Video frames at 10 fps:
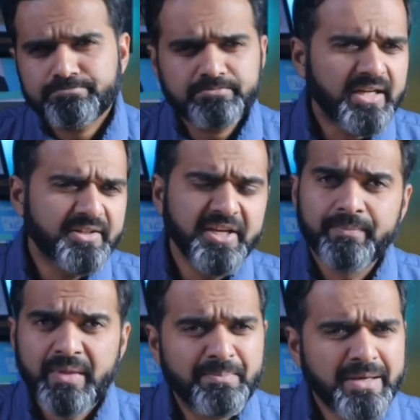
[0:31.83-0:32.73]
ठीक है
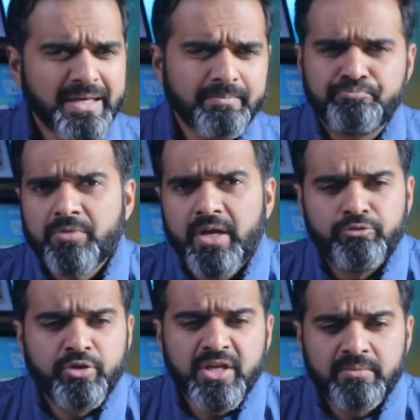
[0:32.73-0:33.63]
अभी
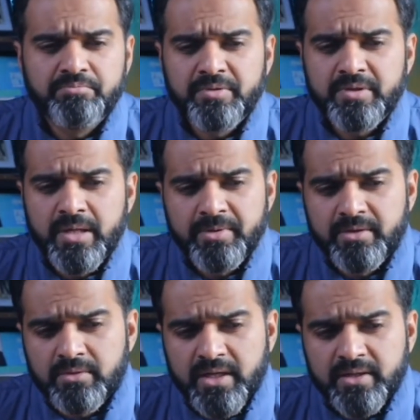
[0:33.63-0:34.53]
आई
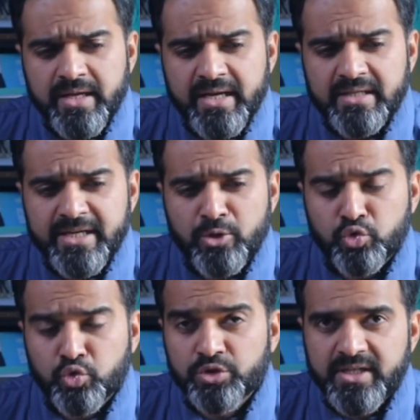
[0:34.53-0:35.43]
मीन अगर देखा जाए
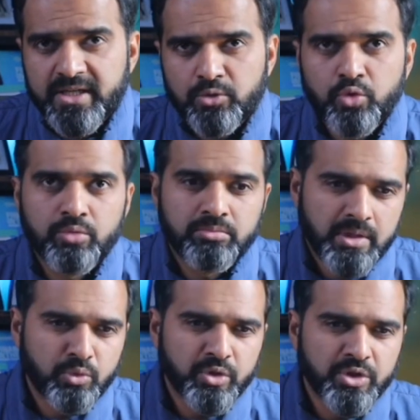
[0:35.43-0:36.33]
और सोचा जाए तो
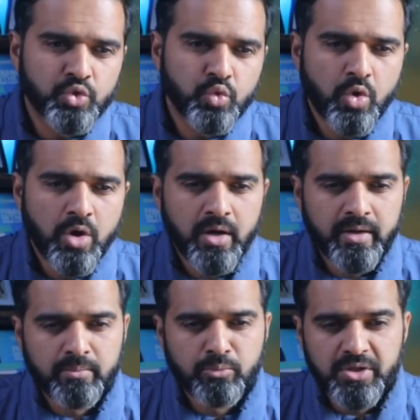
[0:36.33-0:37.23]
मुइजू
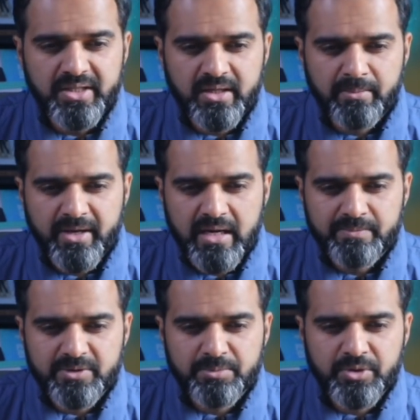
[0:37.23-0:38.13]
और मोदी के दरमियान
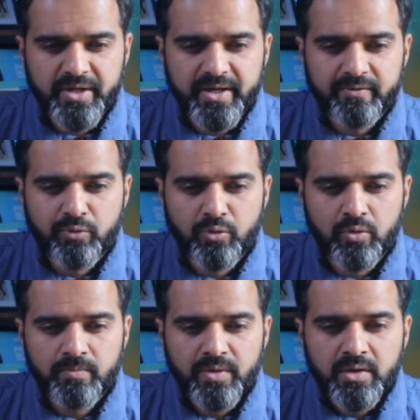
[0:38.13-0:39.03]
आपस में जो है वो
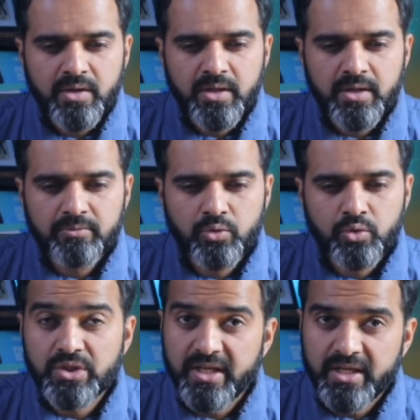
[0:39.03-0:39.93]

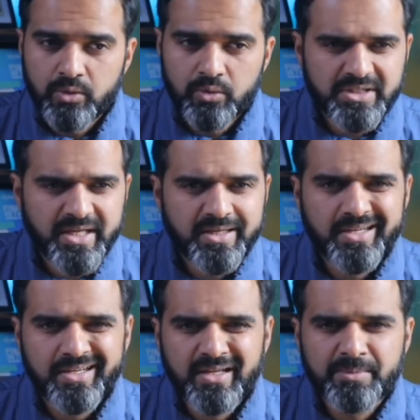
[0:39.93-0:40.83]
दोस्ती नहीं होनी चाहिए
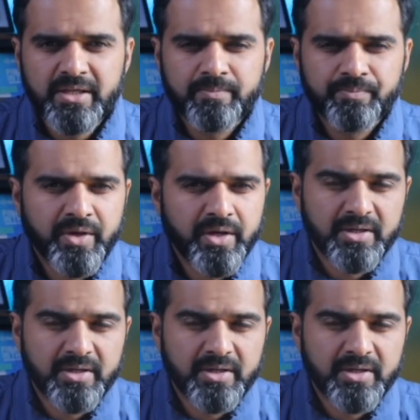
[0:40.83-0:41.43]
लेकिन अभी मैं